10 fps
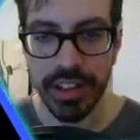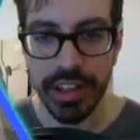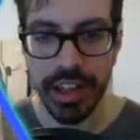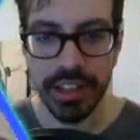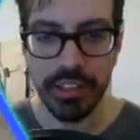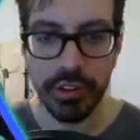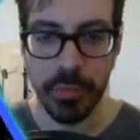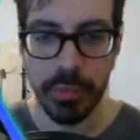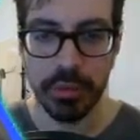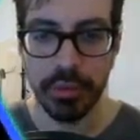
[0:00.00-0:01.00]
E adesso che ho
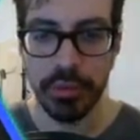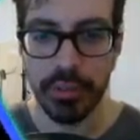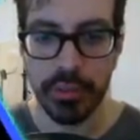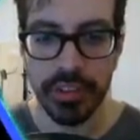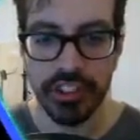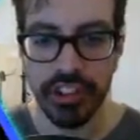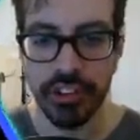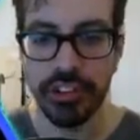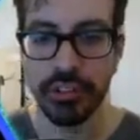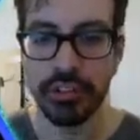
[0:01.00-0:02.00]
prodotto tutto questo, questo acciaio
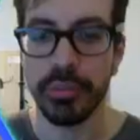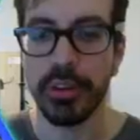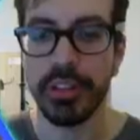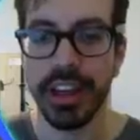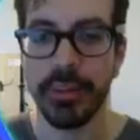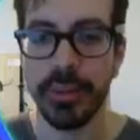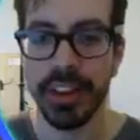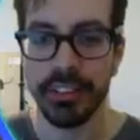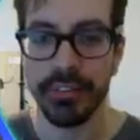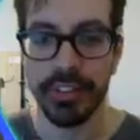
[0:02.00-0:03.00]
cittoso me lo tengo
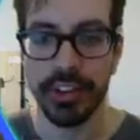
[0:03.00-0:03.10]
perché so figo.